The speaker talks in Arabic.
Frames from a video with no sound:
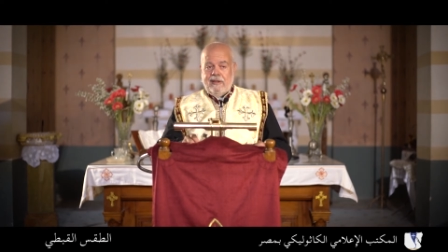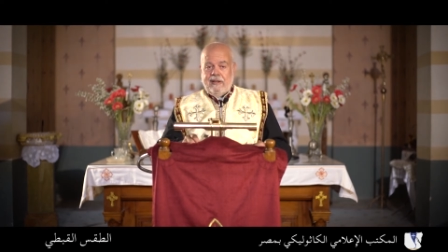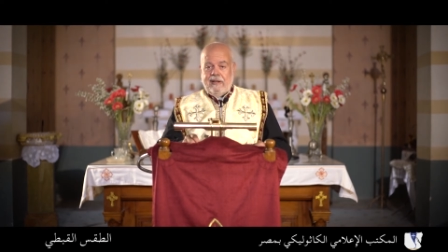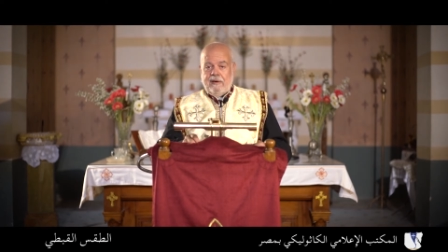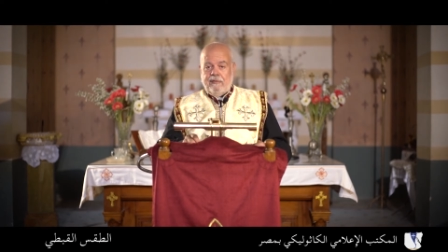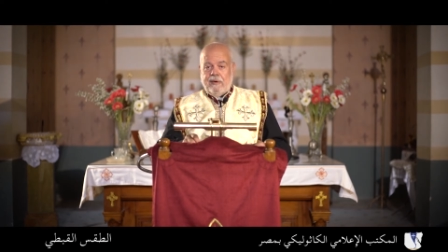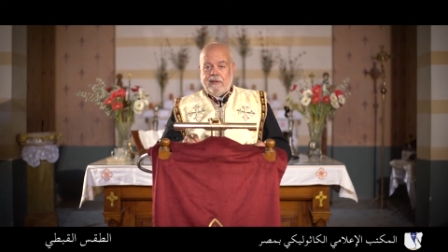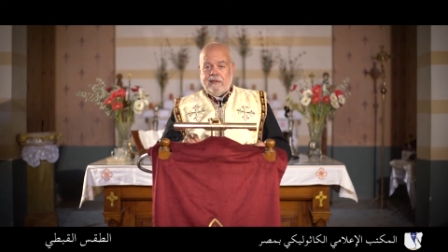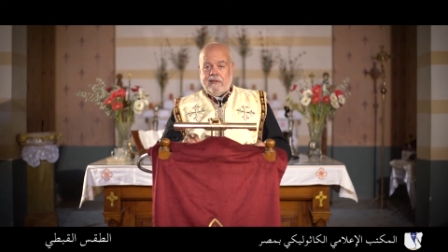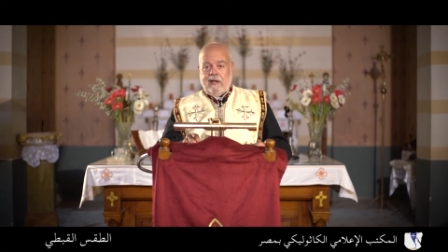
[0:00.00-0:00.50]

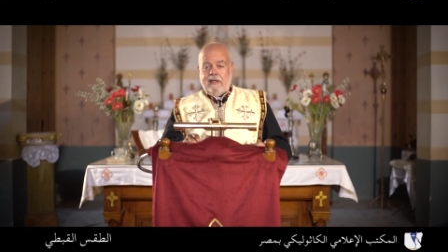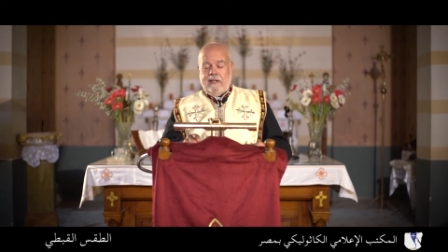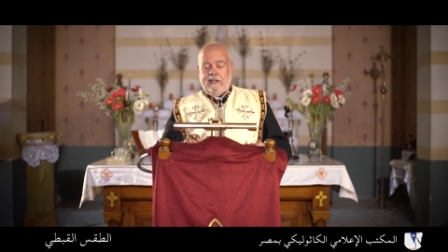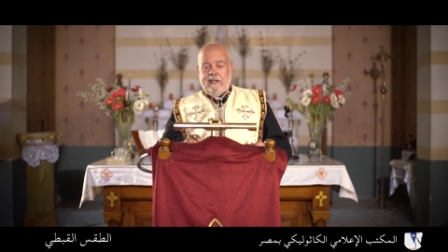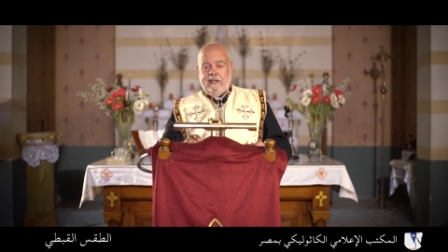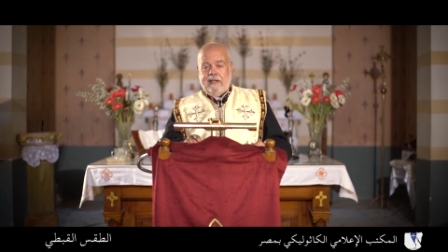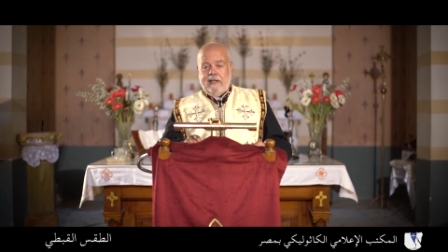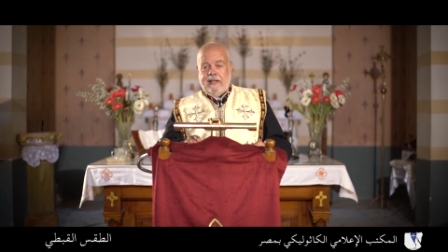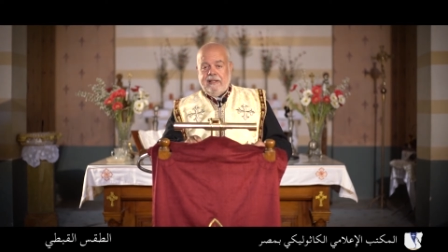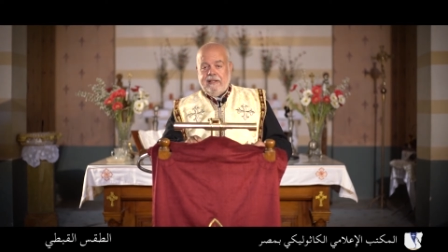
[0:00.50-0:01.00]
الفضائل
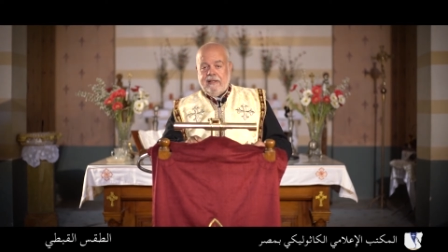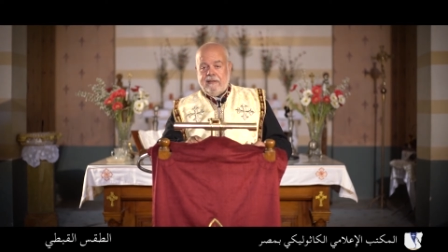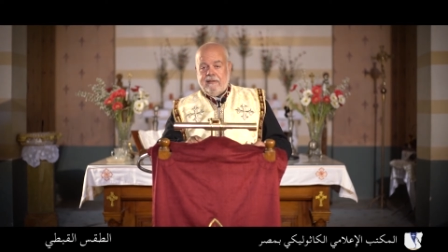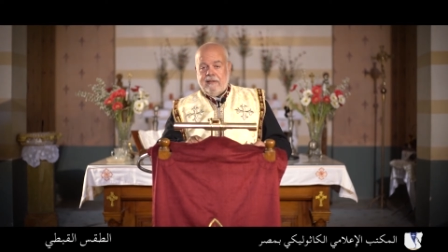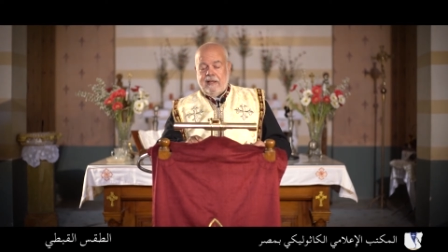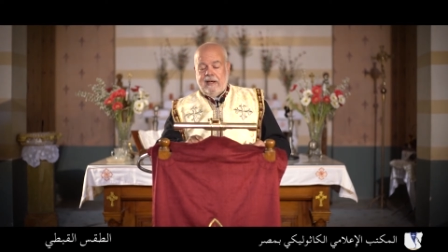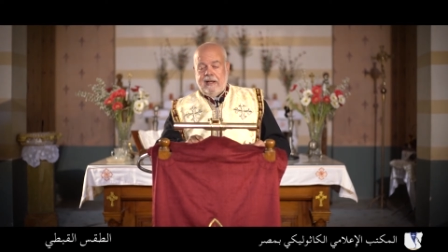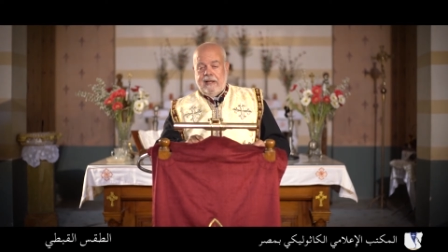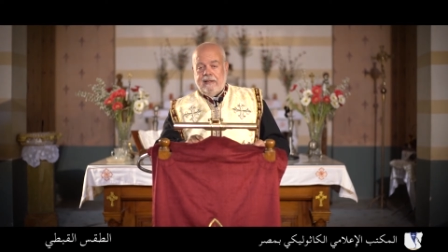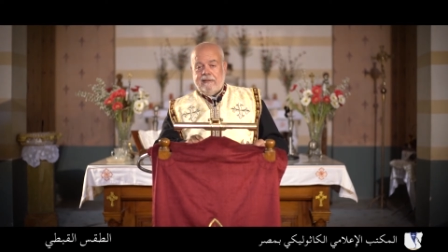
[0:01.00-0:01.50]
اللي هي
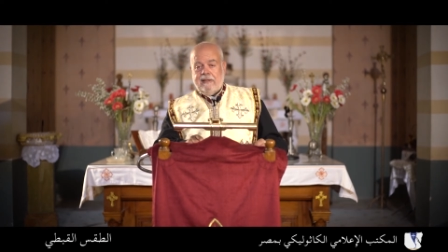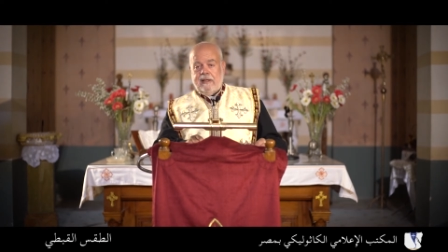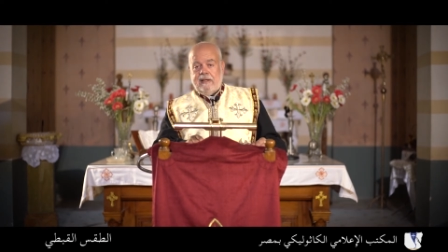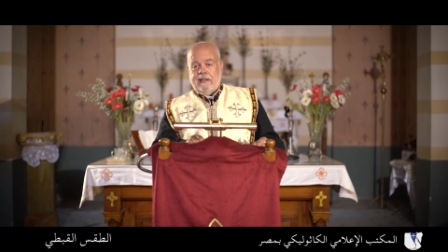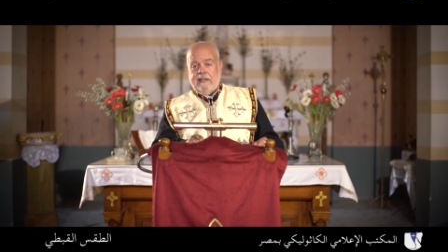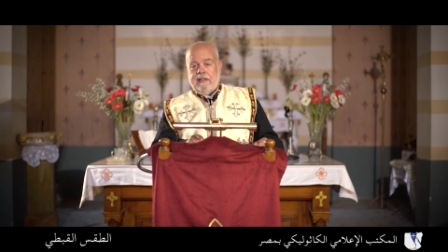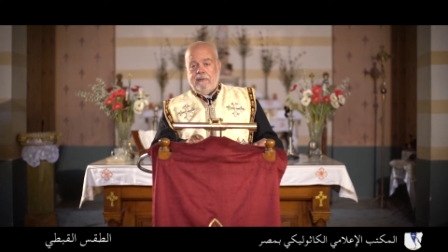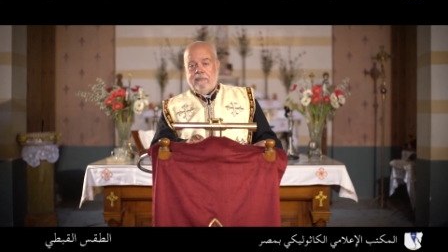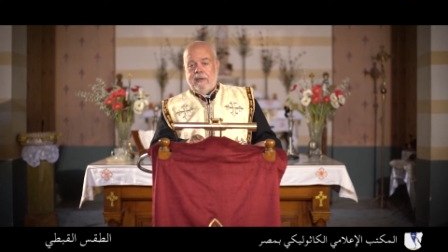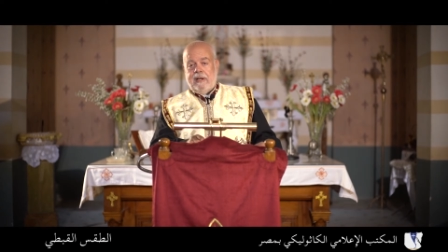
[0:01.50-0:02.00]
ثلاثة
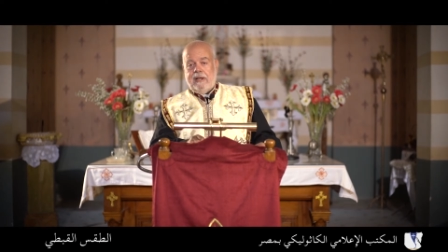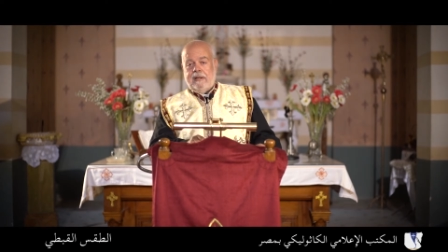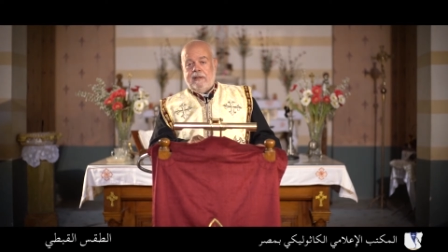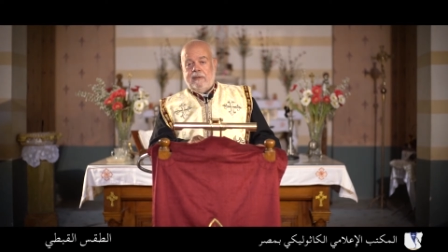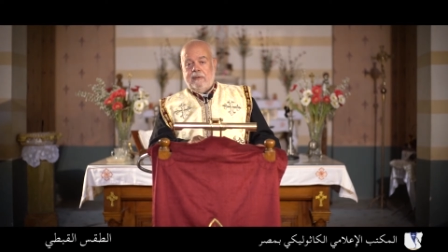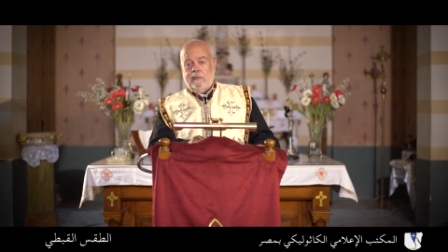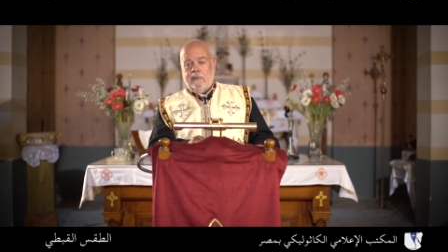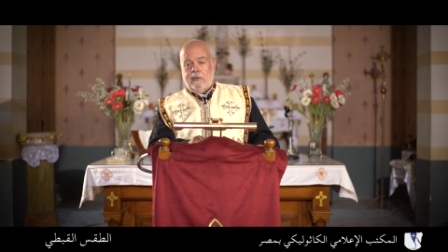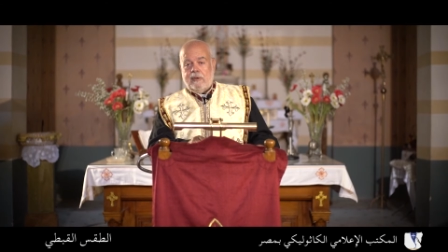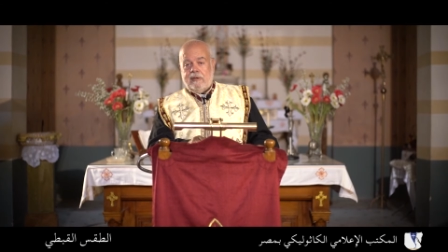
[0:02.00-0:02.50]

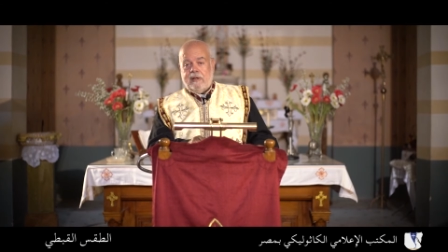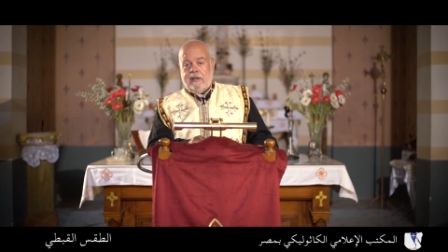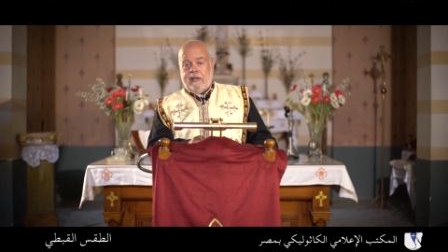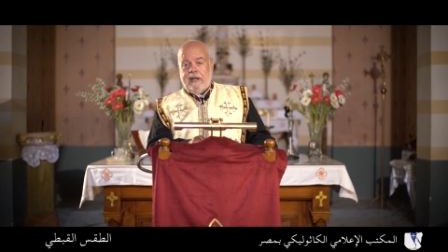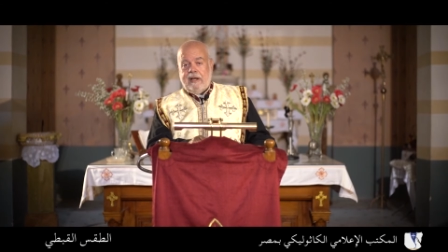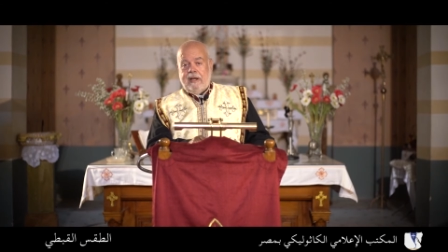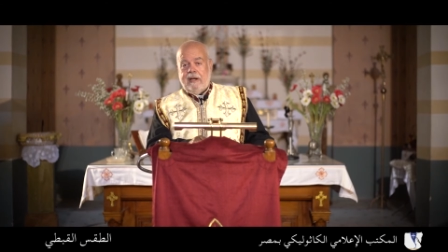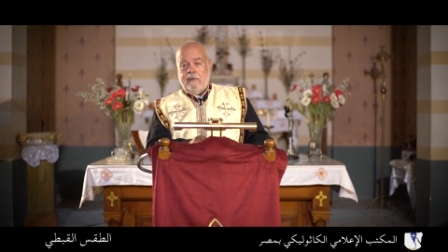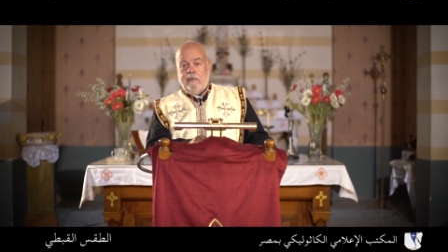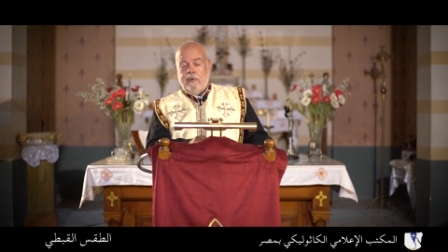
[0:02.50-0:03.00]
الإيمان والرجاء